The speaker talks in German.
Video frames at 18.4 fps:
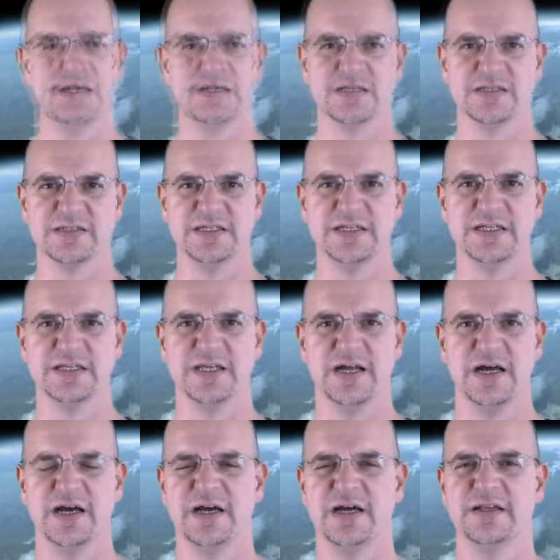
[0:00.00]
Das liegt
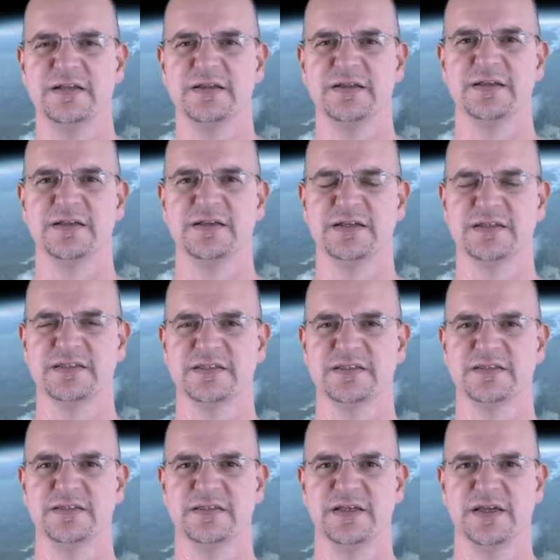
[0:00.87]
daran,
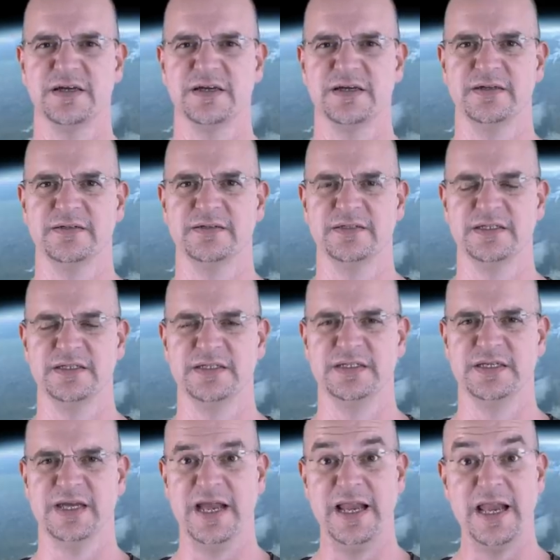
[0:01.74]
dass der,
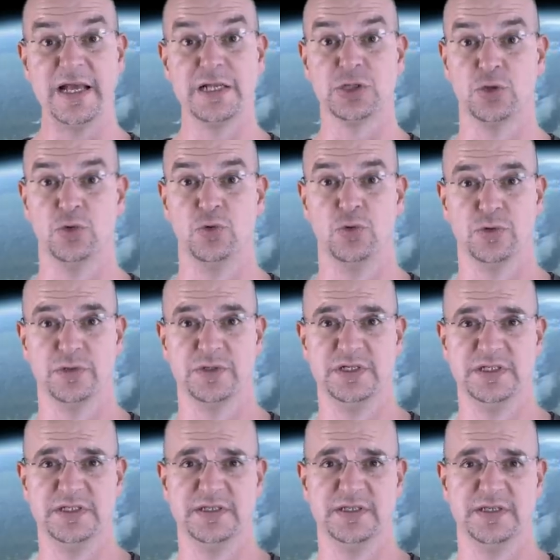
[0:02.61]
die
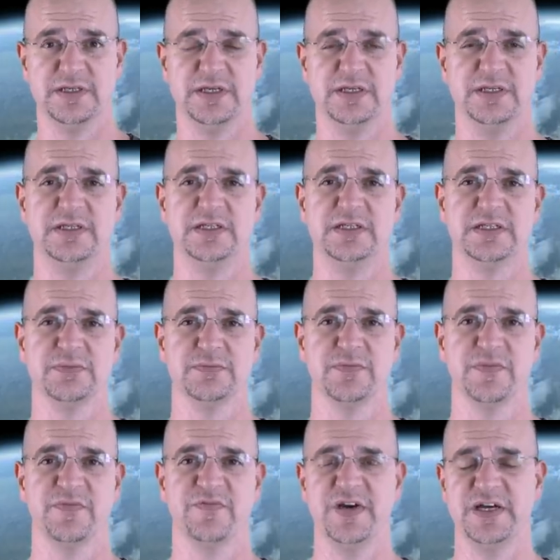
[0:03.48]
Elektronen, die sich in
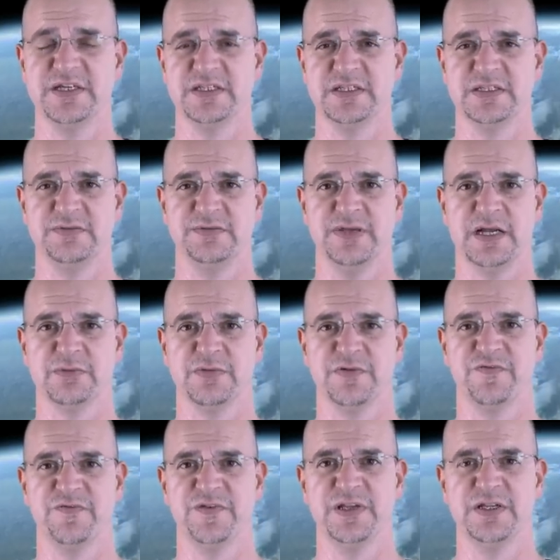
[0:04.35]
diesem weißen Zwerg
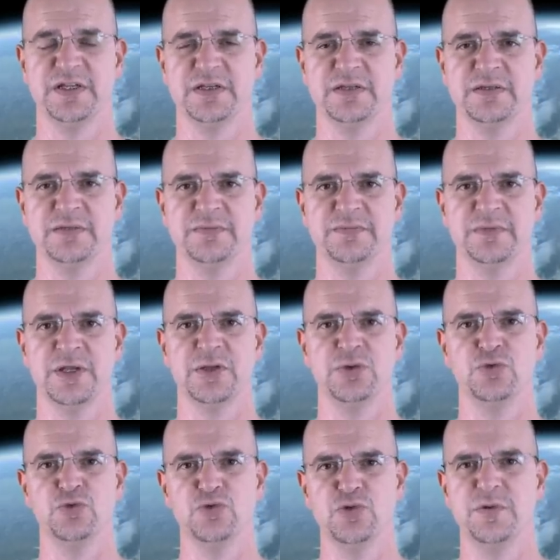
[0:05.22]
befinden,
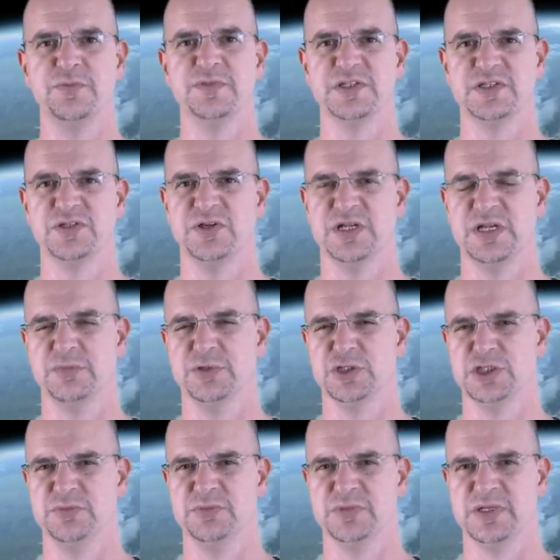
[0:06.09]
nur bis zu einer
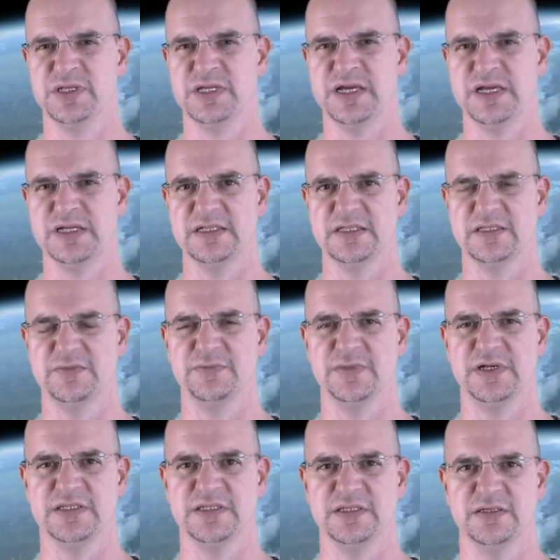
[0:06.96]
bestimmten
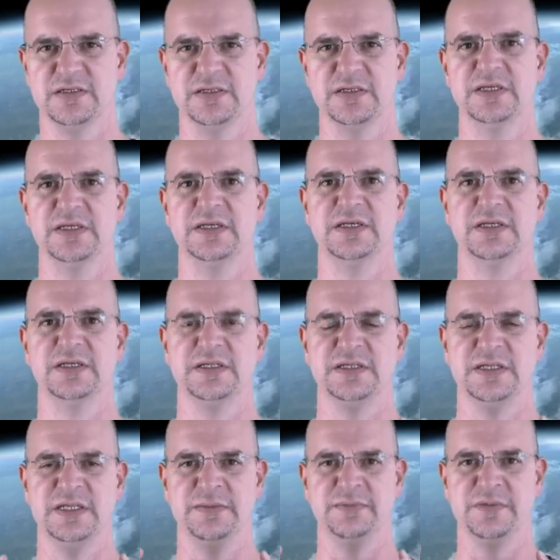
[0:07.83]
Grenzmasse
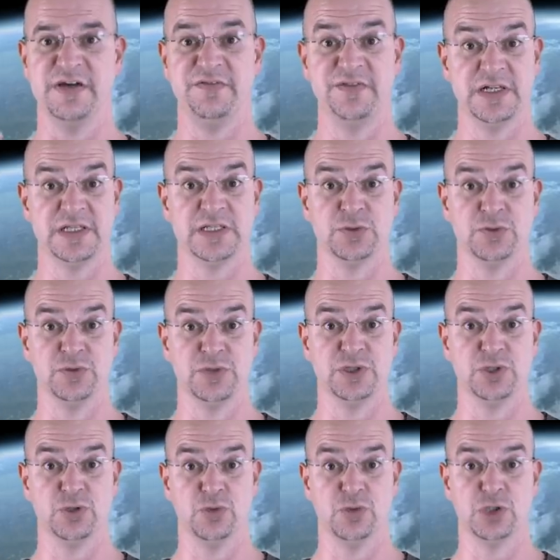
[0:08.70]
dem
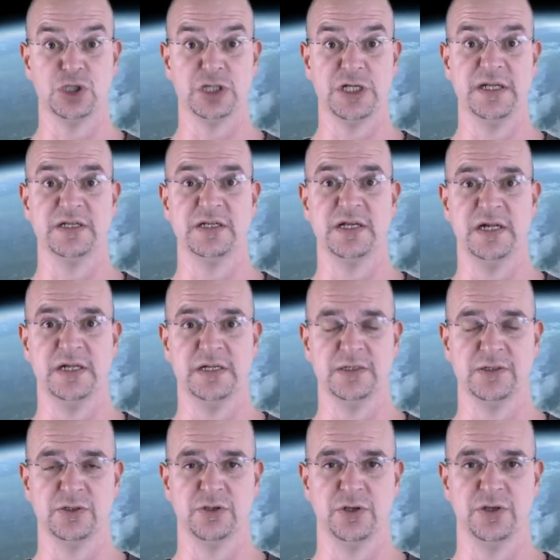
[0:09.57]
Gravitationsdruck
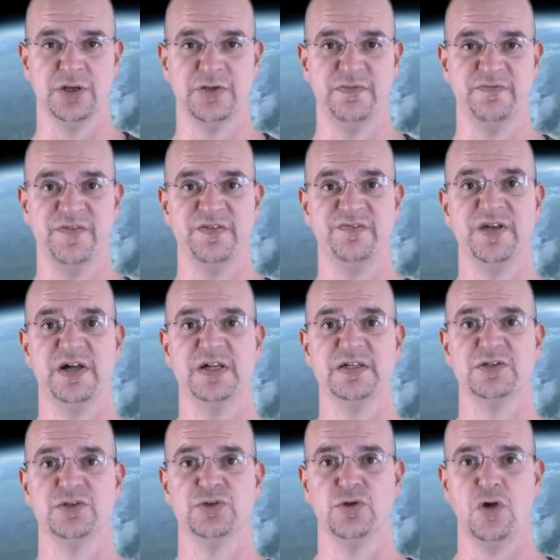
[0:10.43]
standhalten können. Wenn wir
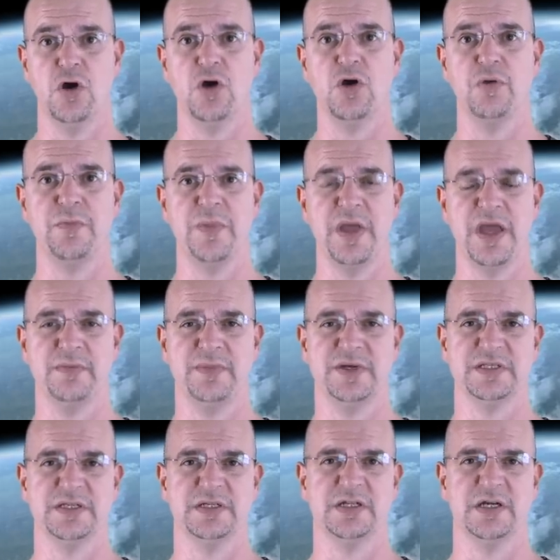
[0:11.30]
also noch mehr
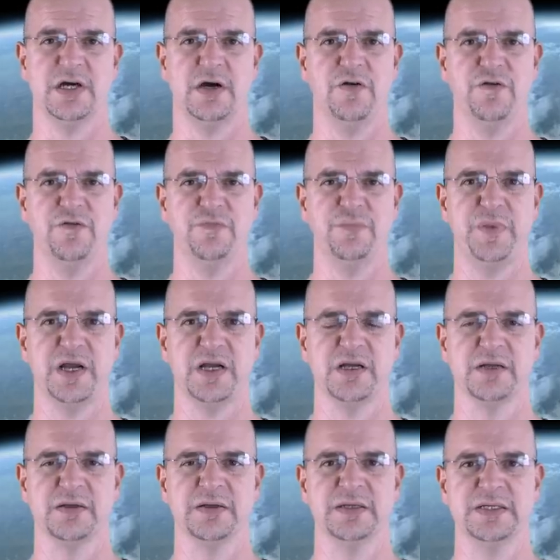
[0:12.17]
Masse
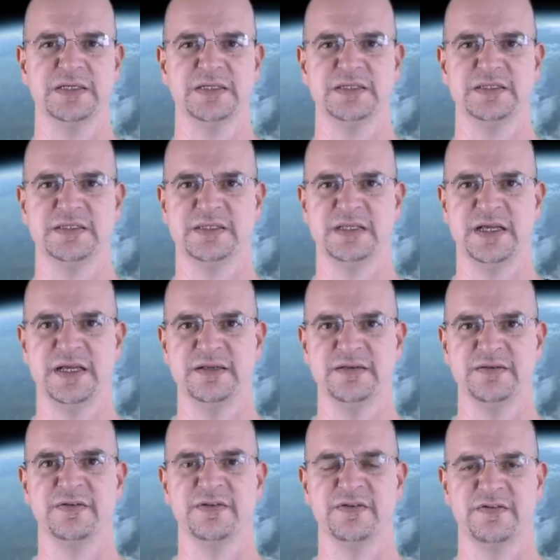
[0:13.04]
draufpacken,
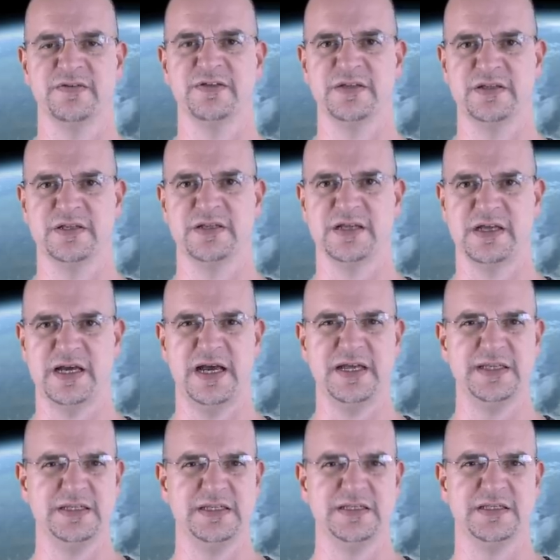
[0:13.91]
dann äh,
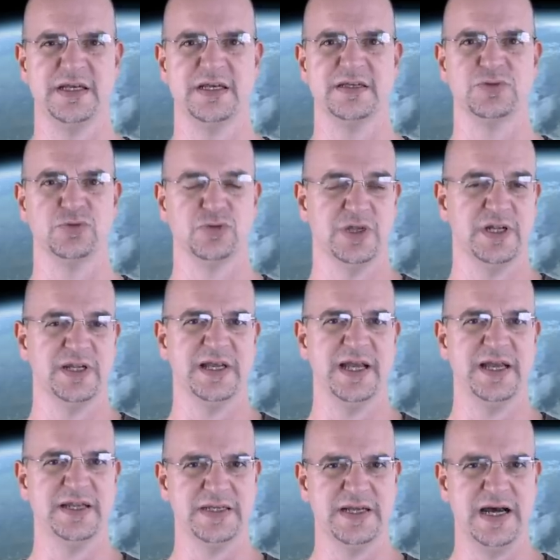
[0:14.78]
reicht dieser
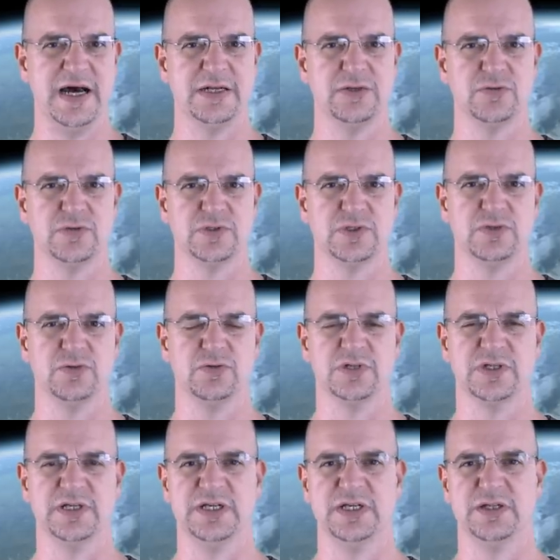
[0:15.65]
sogenannte
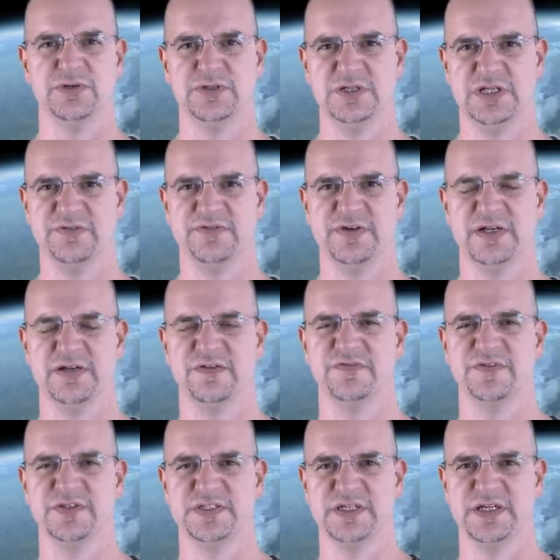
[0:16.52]
Entartungsdruck, der ja durch die
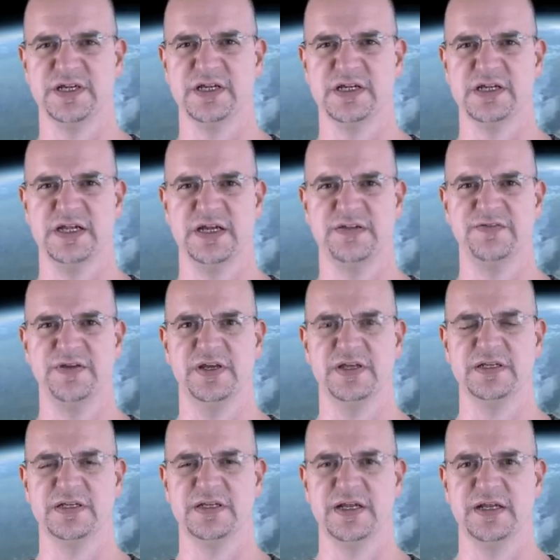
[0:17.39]
Quantenphysik erklärt
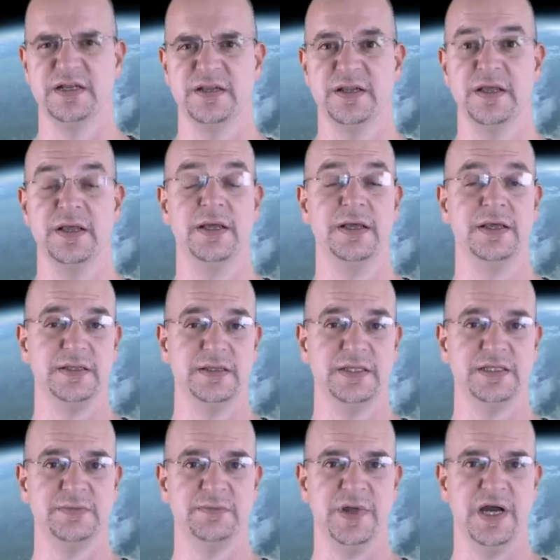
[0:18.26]
werden kann,
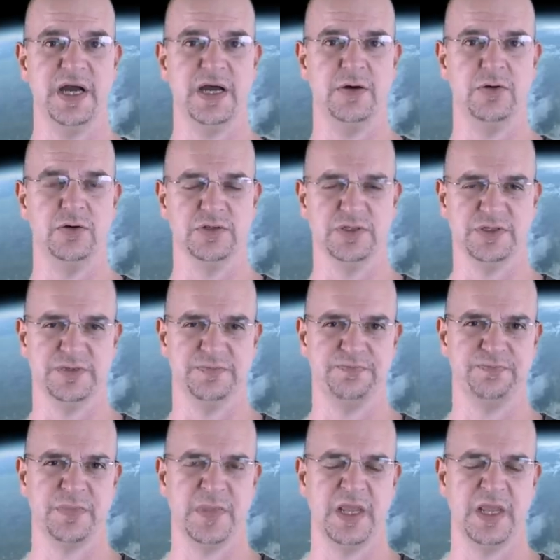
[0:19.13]
nicht mehr aus.